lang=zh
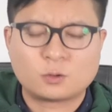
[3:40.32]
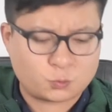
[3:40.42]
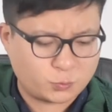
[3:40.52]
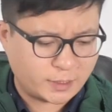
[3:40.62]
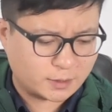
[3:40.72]
都
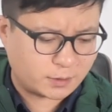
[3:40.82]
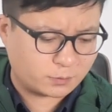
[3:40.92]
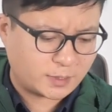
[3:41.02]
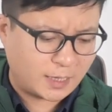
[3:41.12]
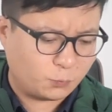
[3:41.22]
出现了这
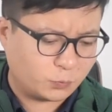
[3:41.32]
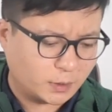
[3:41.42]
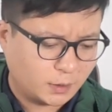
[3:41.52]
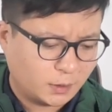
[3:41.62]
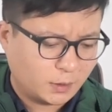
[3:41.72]
种财务
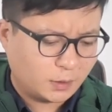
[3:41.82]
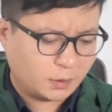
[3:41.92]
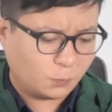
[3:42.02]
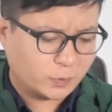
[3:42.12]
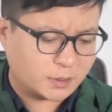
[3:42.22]
的
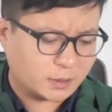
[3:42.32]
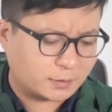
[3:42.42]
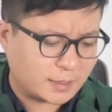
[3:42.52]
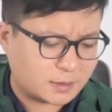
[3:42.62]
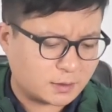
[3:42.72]
呃，问题。
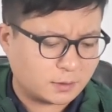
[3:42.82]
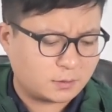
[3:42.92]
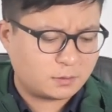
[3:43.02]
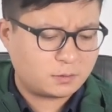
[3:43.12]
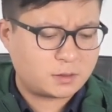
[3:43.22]
但是呢。
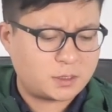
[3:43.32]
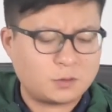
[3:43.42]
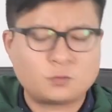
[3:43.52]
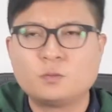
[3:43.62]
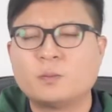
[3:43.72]

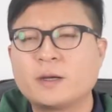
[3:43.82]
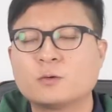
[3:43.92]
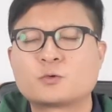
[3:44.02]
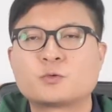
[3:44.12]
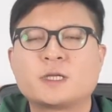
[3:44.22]
几乎没
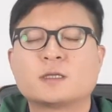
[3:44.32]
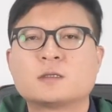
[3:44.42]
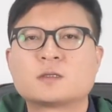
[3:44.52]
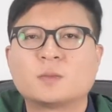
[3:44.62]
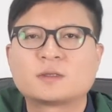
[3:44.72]
有出现
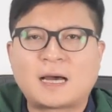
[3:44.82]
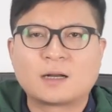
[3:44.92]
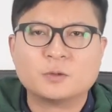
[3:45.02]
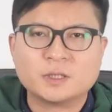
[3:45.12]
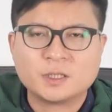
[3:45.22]
什么大
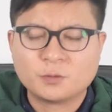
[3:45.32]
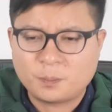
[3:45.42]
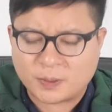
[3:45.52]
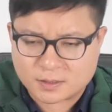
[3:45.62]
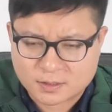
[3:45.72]
的问题，因为
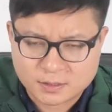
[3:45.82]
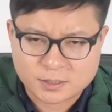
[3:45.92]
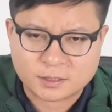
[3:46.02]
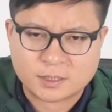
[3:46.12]
本身一些